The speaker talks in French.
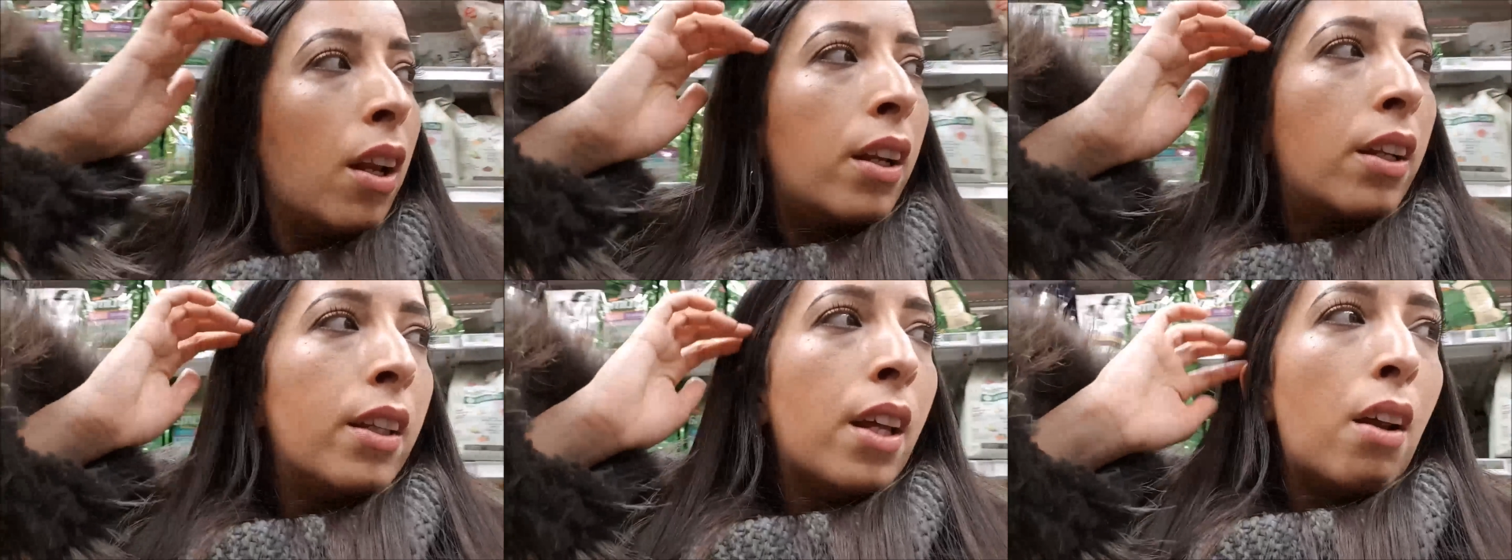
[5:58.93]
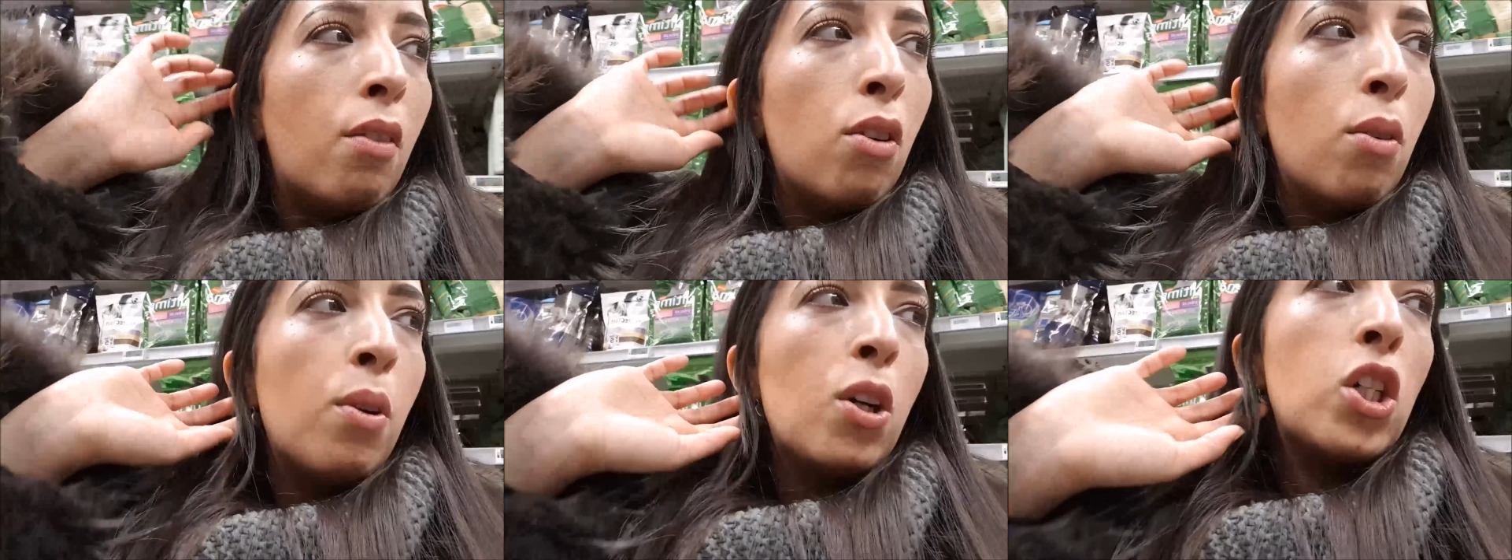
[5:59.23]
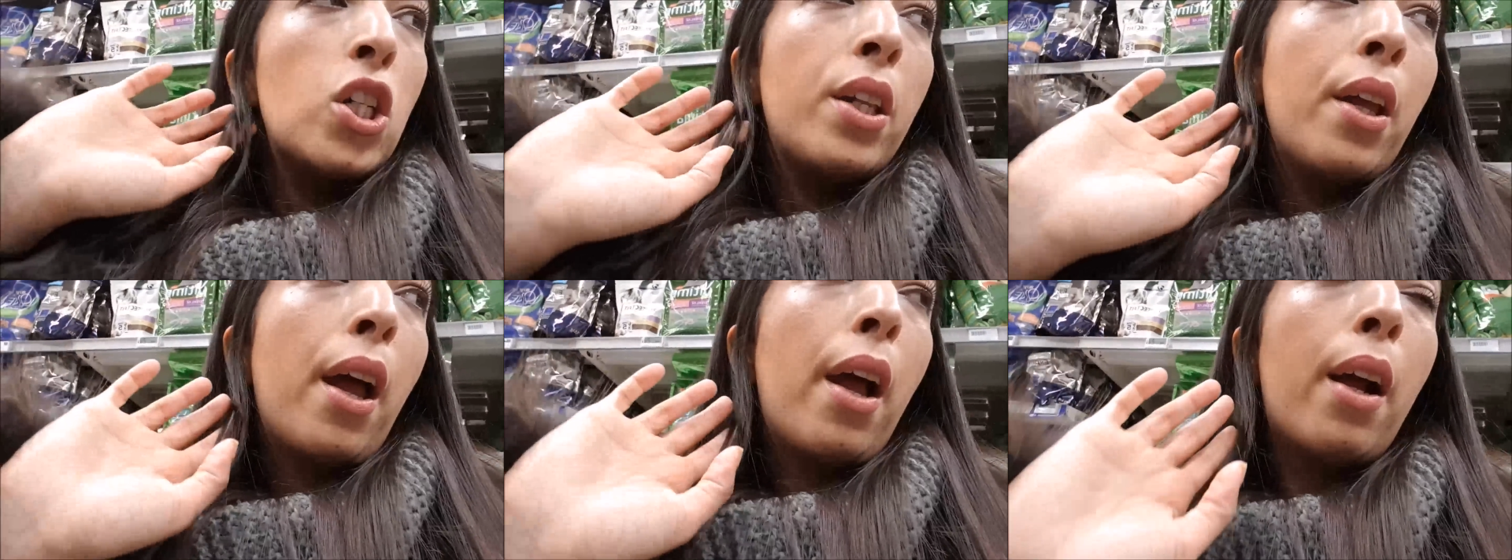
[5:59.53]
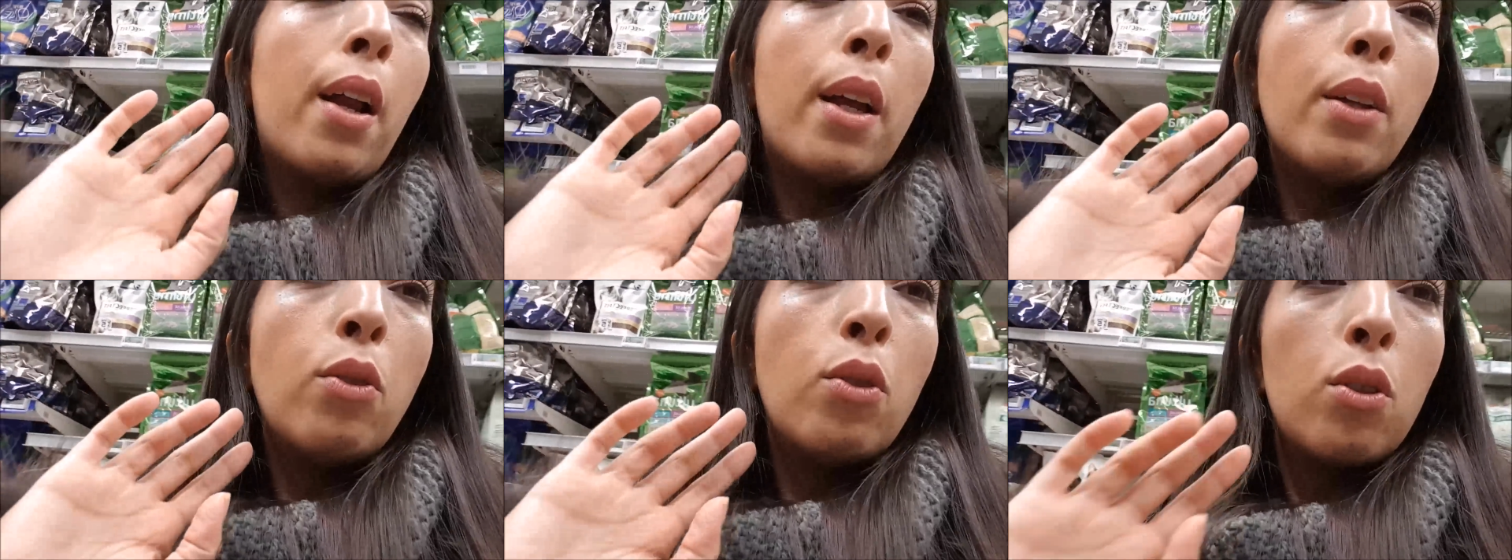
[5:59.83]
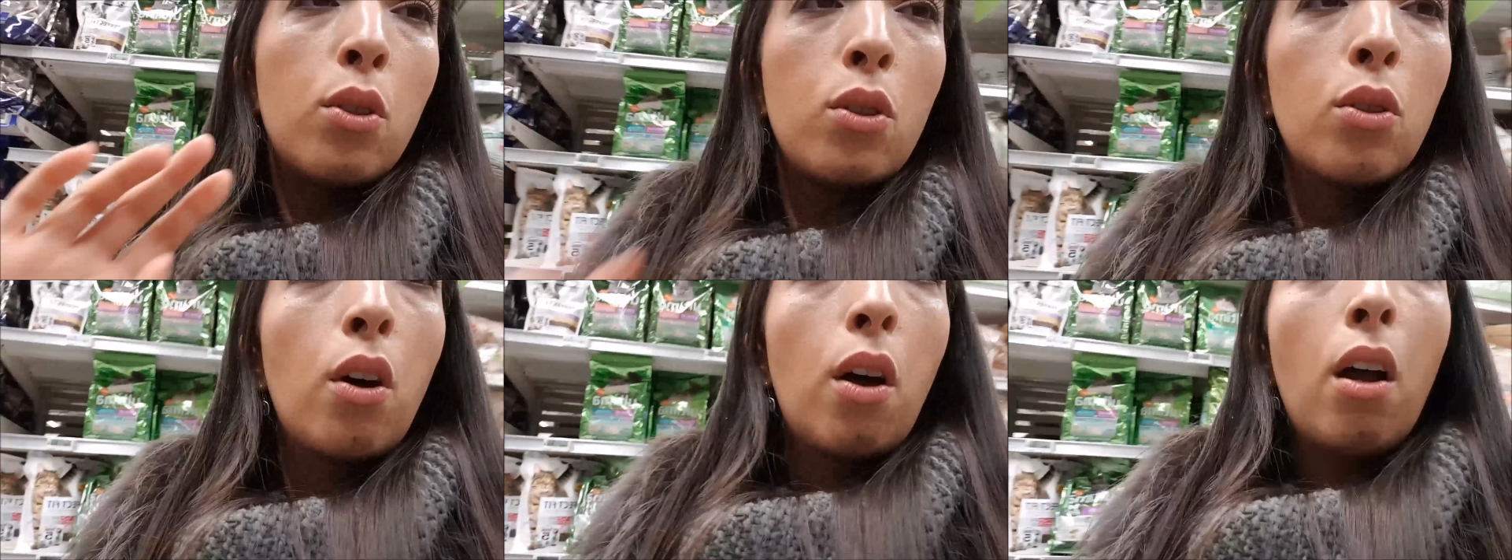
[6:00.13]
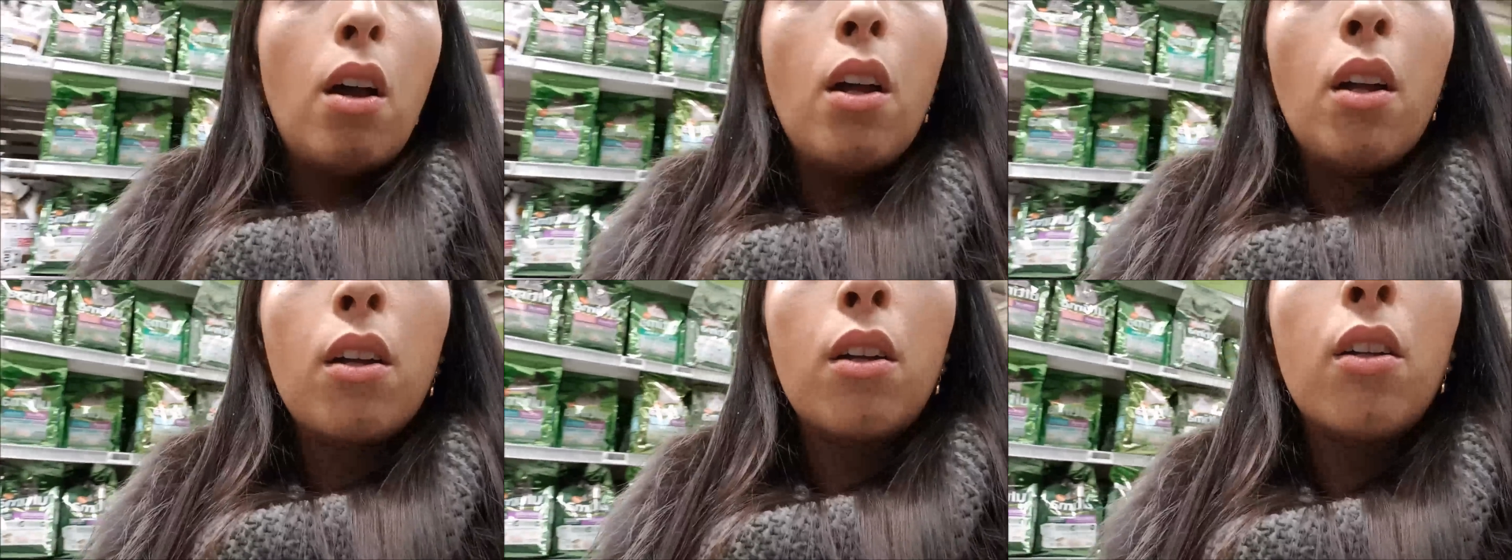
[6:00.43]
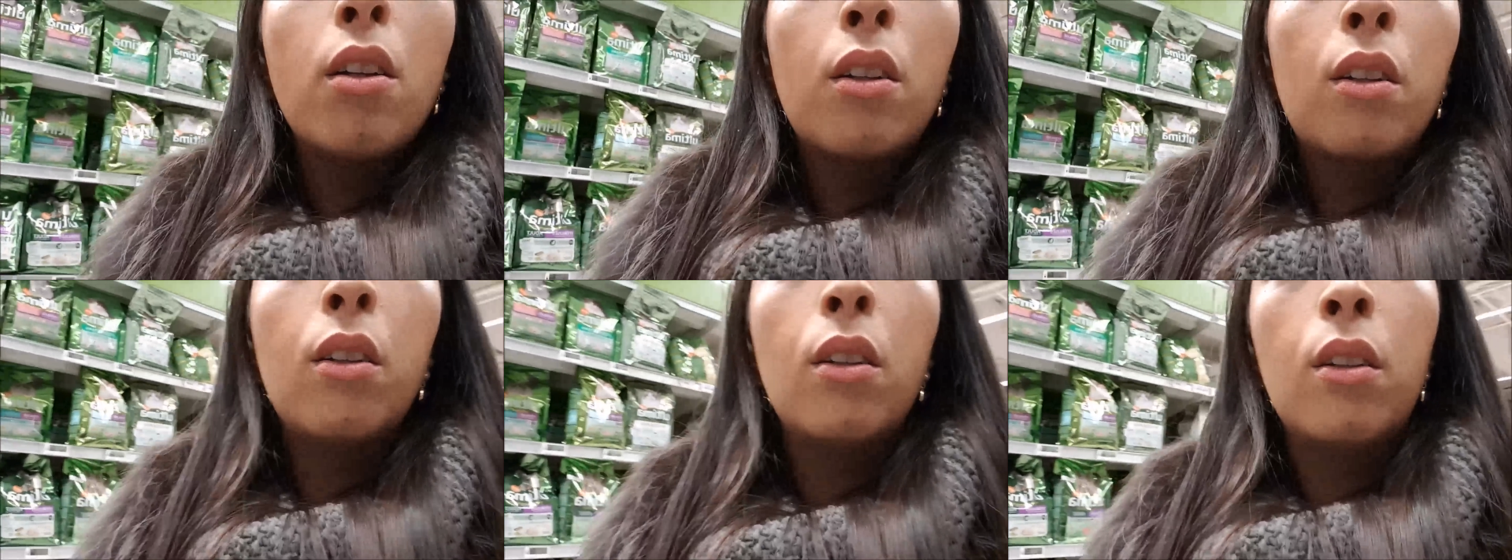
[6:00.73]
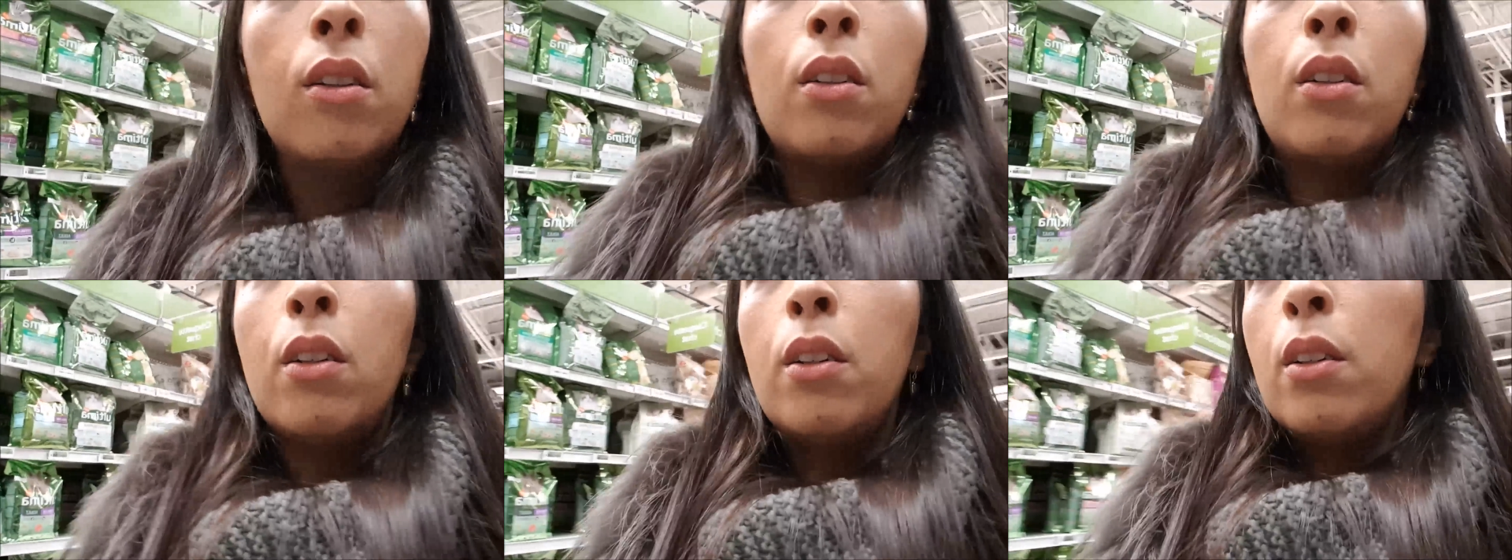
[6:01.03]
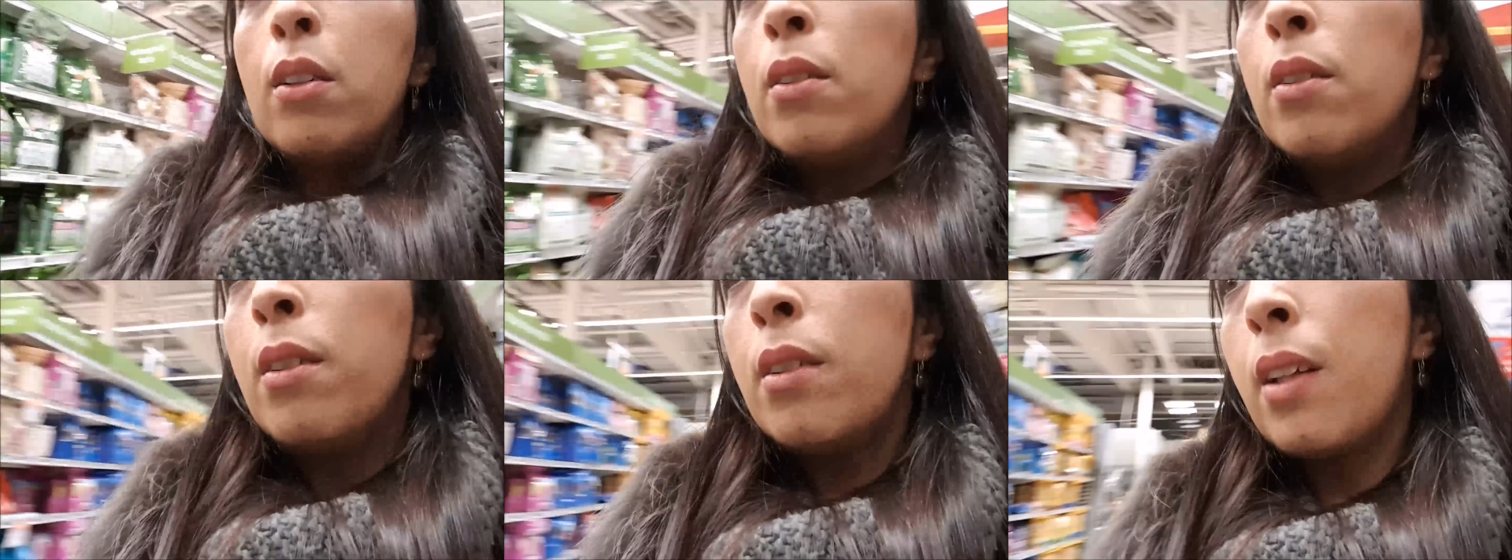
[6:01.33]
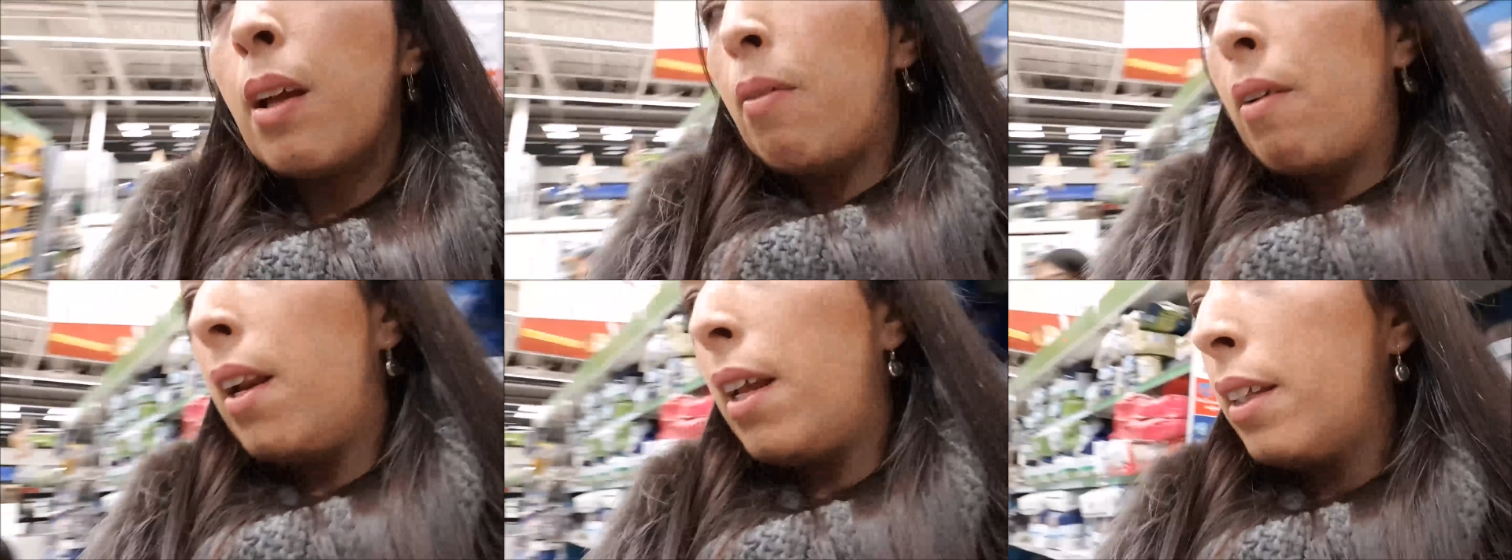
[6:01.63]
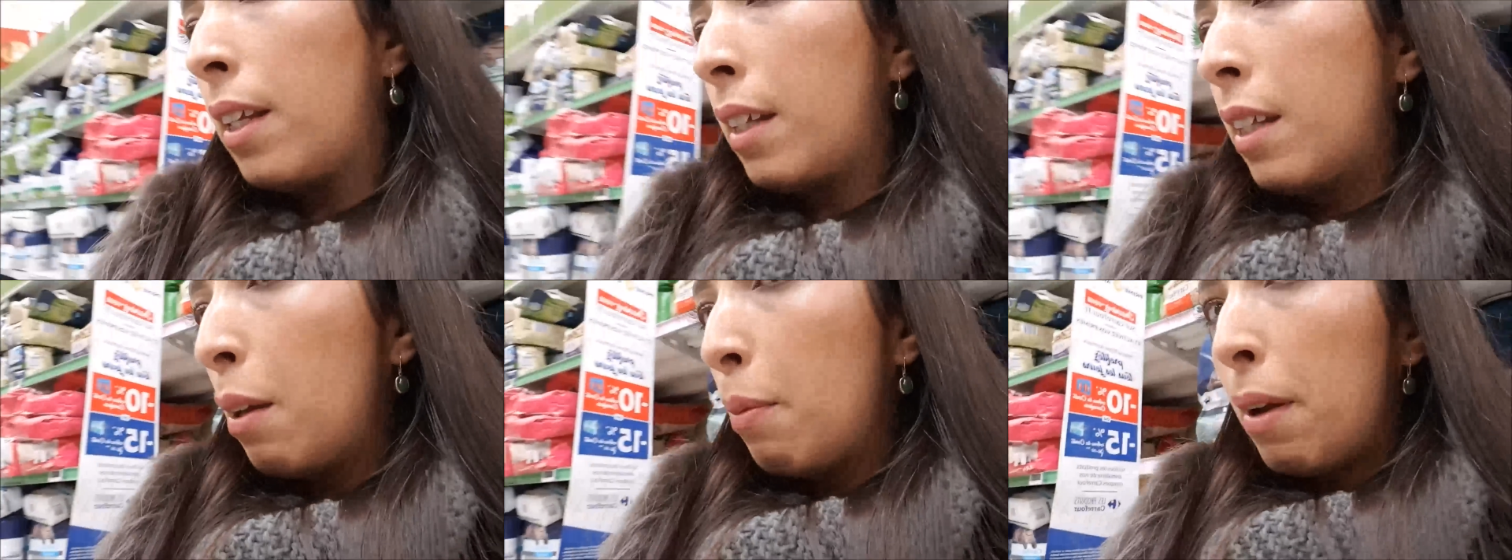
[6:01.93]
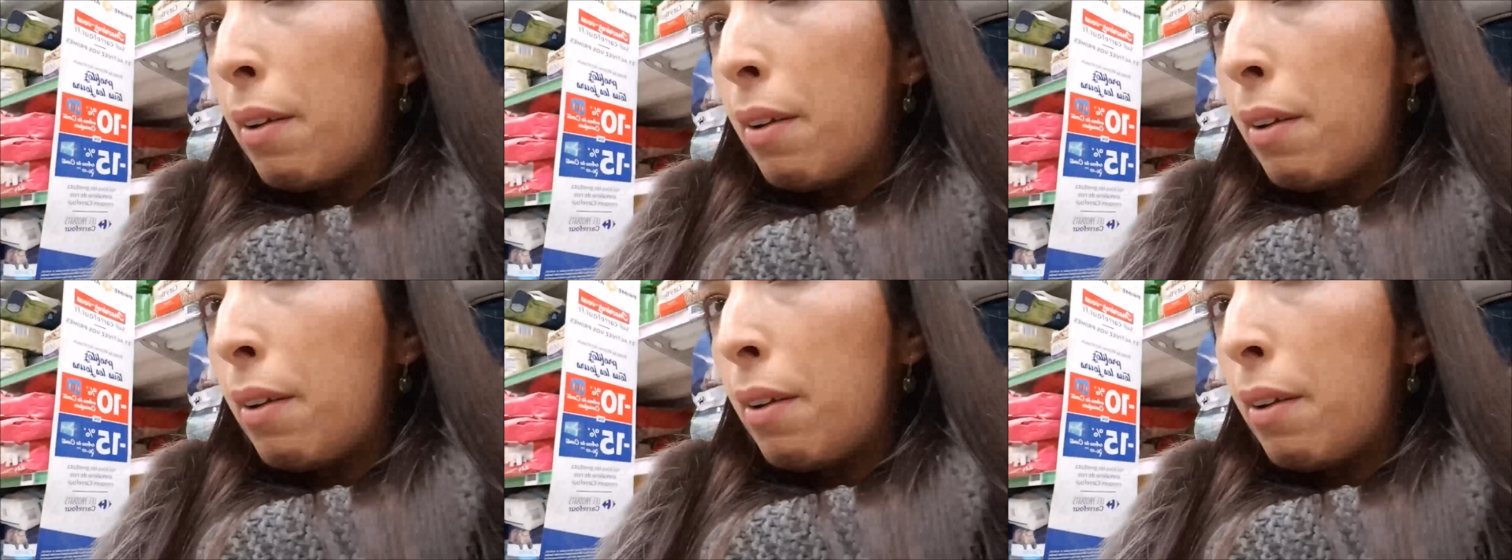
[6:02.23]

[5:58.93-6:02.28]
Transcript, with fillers: Léna, elle veut manger une raclette ce soir. Ça va Léna, t'es